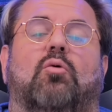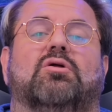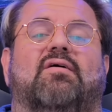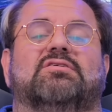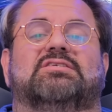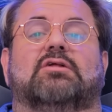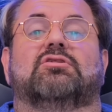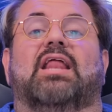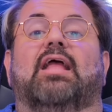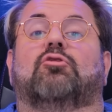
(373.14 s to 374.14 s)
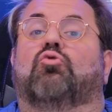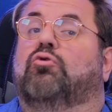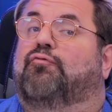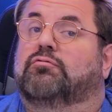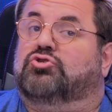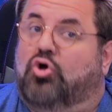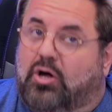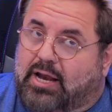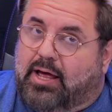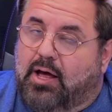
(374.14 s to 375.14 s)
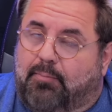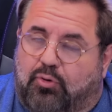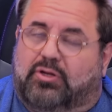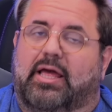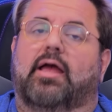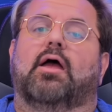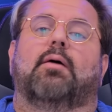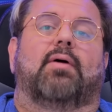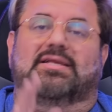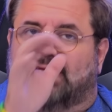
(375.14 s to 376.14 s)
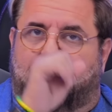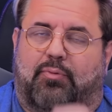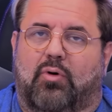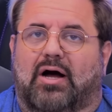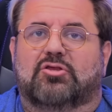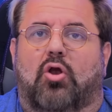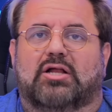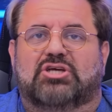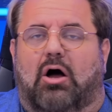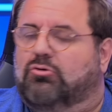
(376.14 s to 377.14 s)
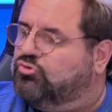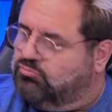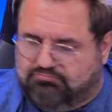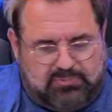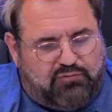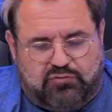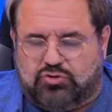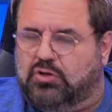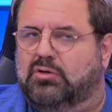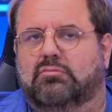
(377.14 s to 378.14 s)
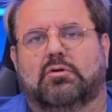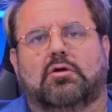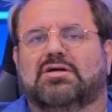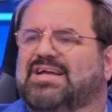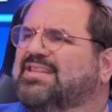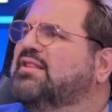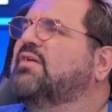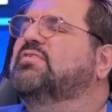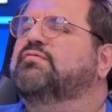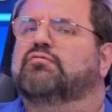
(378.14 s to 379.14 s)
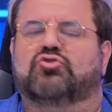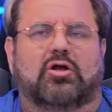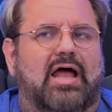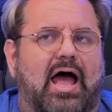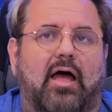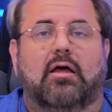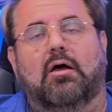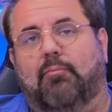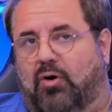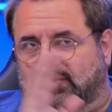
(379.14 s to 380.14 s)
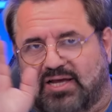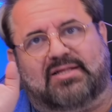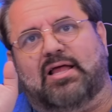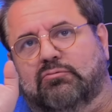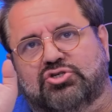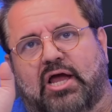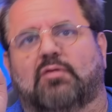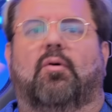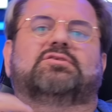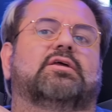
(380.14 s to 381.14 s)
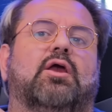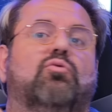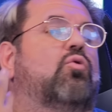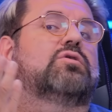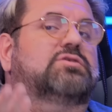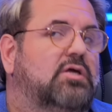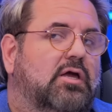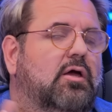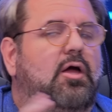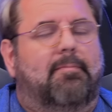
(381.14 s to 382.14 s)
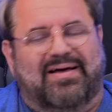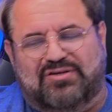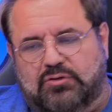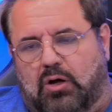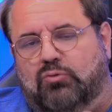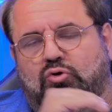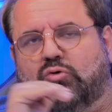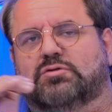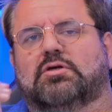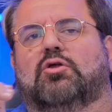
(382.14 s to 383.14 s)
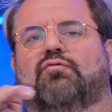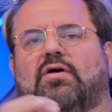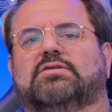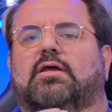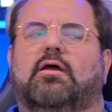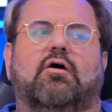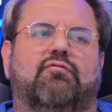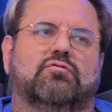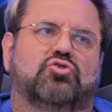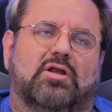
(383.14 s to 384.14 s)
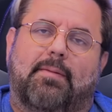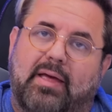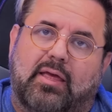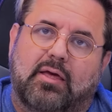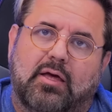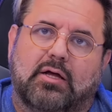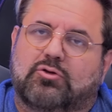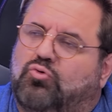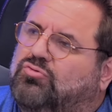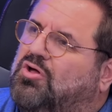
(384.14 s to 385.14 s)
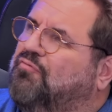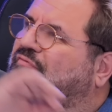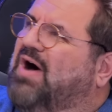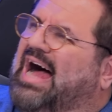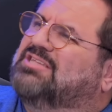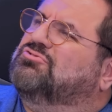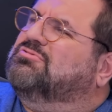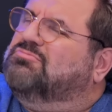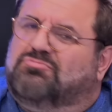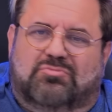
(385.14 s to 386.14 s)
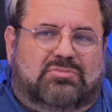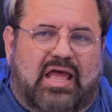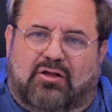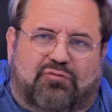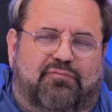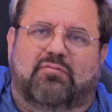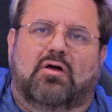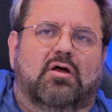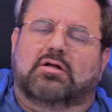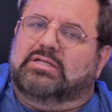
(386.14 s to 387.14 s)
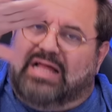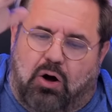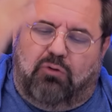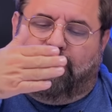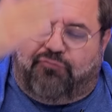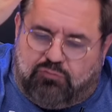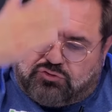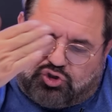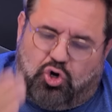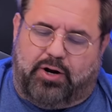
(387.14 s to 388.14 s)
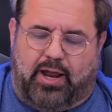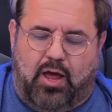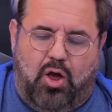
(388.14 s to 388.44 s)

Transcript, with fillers: como eu estava dizendo, nem tudo funciona. Por quê? Por exemplo, Android Auto não funciona. Já tentei fazer funcionar, pode ser que tenha um jeito, pode ser que eu não consegui, mas eu não estou conseguindo fazer funcionar bem. Tudo que eu faço dentro não funciona.